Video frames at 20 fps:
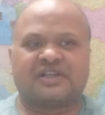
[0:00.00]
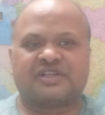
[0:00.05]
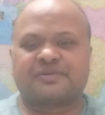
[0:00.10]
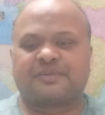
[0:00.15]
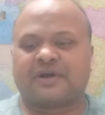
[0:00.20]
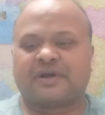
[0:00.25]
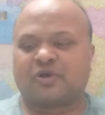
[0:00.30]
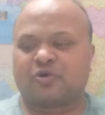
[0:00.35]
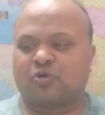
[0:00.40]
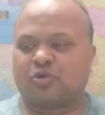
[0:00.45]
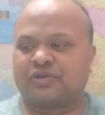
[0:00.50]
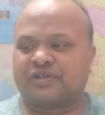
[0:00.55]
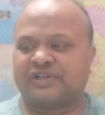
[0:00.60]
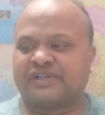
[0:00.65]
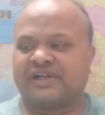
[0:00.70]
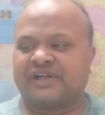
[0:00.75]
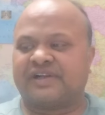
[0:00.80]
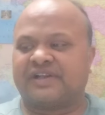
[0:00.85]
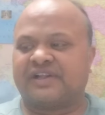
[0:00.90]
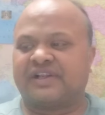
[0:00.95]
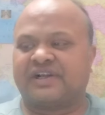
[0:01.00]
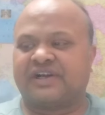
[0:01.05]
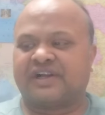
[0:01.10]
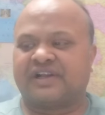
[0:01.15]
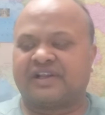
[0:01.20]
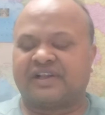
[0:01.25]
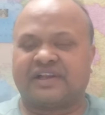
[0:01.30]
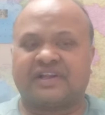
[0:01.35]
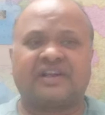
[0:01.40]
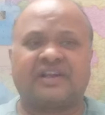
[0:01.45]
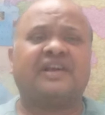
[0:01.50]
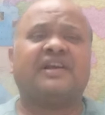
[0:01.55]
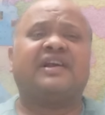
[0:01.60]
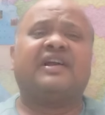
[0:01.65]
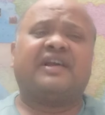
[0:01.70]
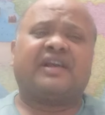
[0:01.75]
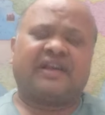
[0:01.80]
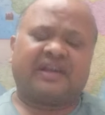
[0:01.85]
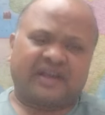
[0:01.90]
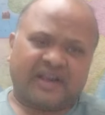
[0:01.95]
दस बारह कोचिंग सेंटर इकट्ठे हैं
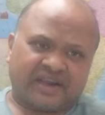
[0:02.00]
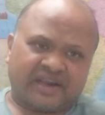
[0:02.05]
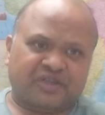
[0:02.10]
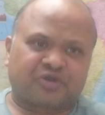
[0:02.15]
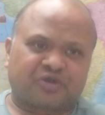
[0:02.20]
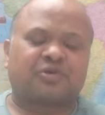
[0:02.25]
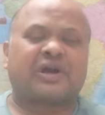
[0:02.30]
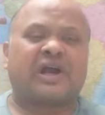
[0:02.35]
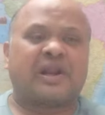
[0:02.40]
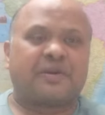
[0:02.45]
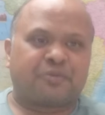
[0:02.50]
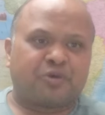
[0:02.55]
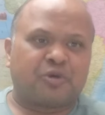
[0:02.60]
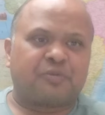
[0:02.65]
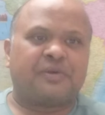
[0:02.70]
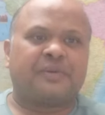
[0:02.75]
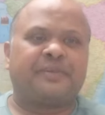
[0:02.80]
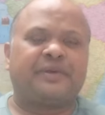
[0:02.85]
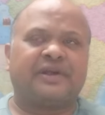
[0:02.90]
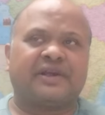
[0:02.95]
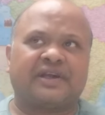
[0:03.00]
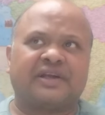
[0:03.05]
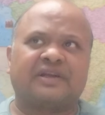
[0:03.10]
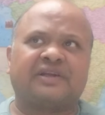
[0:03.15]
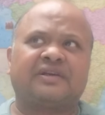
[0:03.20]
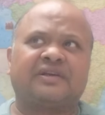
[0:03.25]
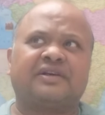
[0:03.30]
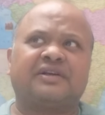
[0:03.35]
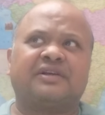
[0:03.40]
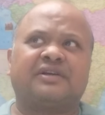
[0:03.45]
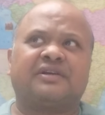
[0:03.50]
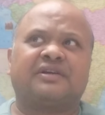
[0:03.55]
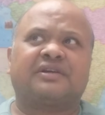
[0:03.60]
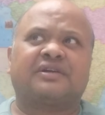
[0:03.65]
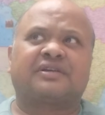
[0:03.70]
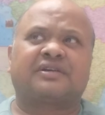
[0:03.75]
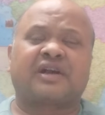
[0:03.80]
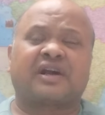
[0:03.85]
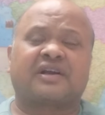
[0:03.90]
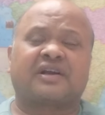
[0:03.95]
ऐसे तो कानपुर में भी हैं
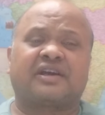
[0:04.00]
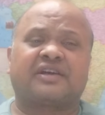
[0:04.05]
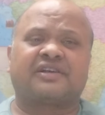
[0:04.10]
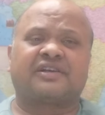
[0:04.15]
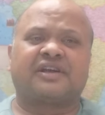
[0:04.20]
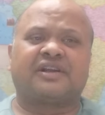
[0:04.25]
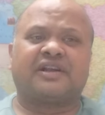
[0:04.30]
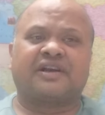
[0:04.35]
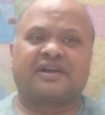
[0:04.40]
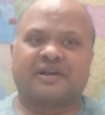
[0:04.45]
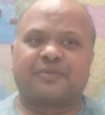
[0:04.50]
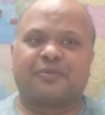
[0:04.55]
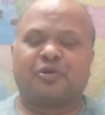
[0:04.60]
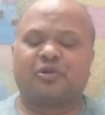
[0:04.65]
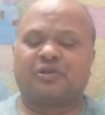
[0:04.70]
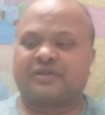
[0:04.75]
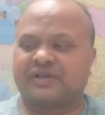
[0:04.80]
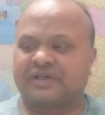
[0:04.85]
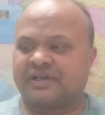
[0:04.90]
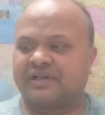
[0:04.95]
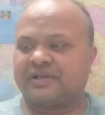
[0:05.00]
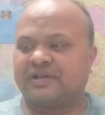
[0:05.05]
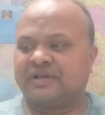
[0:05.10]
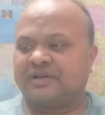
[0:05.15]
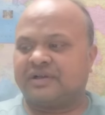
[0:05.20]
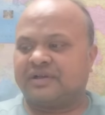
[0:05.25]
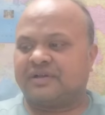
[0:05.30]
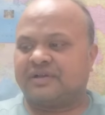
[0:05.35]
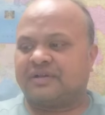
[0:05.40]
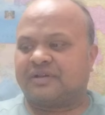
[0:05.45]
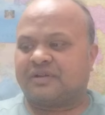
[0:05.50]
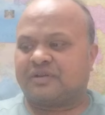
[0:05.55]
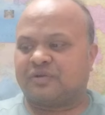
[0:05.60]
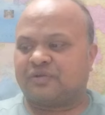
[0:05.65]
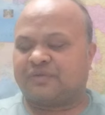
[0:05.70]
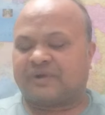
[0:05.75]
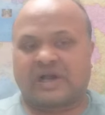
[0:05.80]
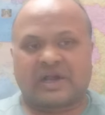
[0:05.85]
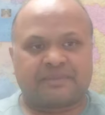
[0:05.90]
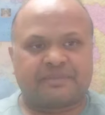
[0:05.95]
काकाकिया नगर बोलते हैं
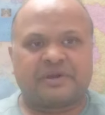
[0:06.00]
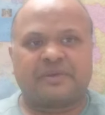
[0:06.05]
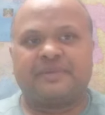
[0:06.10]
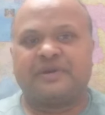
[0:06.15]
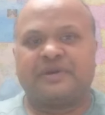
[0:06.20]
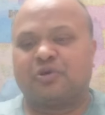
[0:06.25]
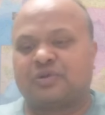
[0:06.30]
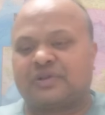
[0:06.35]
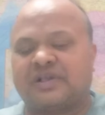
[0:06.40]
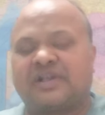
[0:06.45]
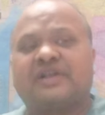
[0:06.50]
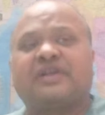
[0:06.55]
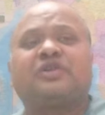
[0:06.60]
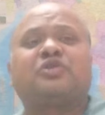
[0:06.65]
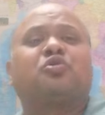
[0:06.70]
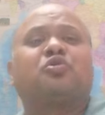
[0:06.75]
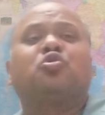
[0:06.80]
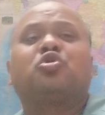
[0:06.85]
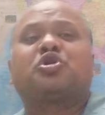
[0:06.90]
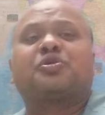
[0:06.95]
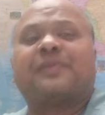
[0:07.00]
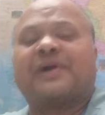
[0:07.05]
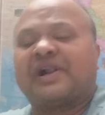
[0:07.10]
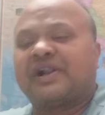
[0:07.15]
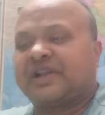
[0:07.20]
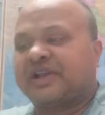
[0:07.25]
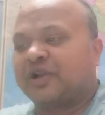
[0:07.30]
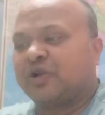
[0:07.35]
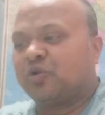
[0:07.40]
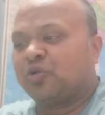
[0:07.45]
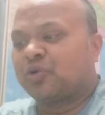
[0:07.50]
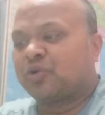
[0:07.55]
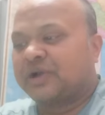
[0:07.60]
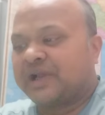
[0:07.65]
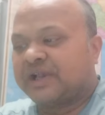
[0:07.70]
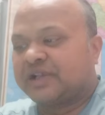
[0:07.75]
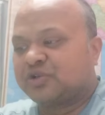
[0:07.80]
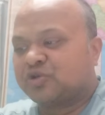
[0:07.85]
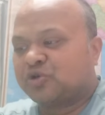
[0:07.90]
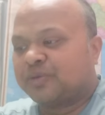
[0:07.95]
तो वहाँ पर भी होता है ना कि उस बेल्ट के लोग
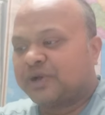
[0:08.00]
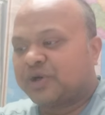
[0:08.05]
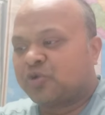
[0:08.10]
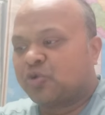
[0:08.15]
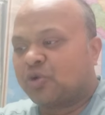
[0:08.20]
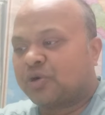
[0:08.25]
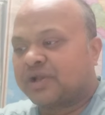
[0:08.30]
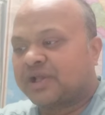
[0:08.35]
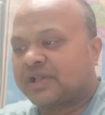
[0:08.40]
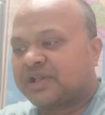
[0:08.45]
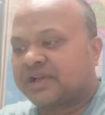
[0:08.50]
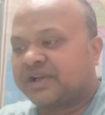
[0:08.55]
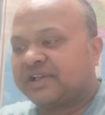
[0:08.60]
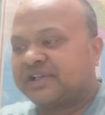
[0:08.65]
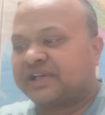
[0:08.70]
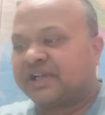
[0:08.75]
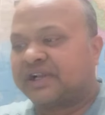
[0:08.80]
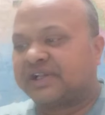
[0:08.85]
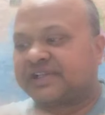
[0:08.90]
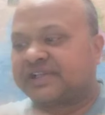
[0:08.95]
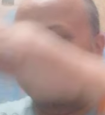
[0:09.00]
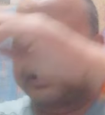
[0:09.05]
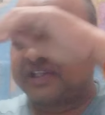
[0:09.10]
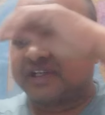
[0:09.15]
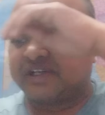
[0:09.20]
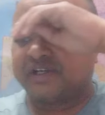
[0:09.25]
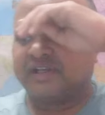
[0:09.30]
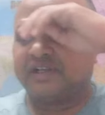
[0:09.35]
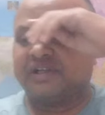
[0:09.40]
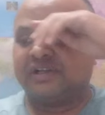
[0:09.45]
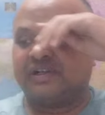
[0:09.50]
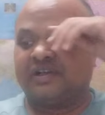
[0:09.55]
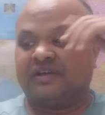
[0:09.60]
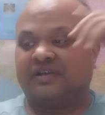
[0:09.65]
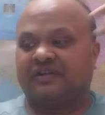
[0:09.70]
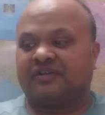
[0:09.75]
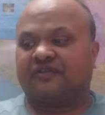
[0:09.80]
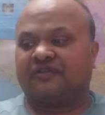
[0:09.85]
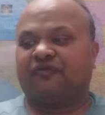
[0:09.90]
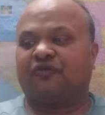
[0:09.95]
हैं जो भाई कोटा तक नहीं जाना चाहते
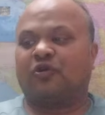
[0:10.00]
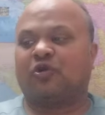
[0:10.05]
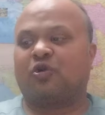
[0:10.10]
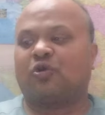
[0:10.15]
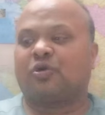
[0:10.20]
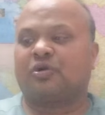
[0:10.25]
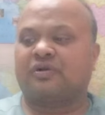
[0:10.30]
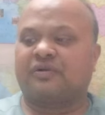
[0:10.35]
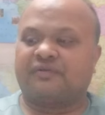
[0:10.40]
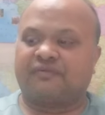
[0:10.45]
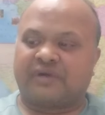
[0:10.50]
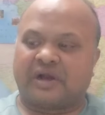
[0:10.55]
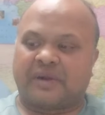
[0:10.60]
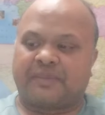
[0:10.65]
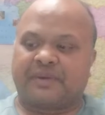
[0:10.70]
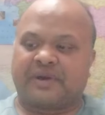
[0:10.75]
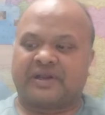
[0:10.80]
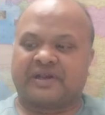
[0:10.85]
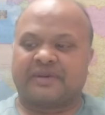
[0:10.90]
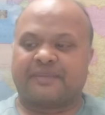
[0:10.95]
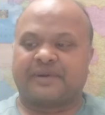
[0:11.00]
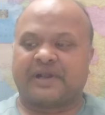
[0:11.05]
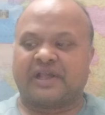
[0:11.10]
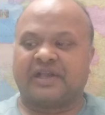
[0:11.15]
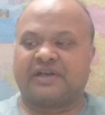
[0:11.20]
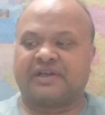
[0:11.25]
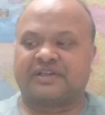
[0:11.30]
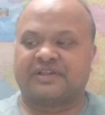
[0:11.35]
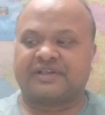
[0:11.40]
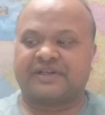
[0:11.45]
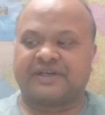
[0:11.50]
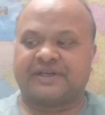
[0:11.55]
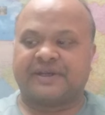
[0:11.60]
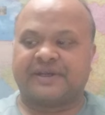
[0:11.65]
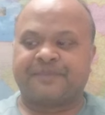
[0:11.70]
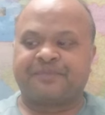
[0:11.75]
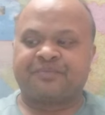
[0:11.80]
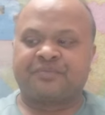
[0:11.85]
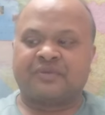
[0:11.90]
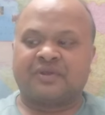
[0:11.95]
वो लोग वहाँ पर आके पढ़ाई करते हैं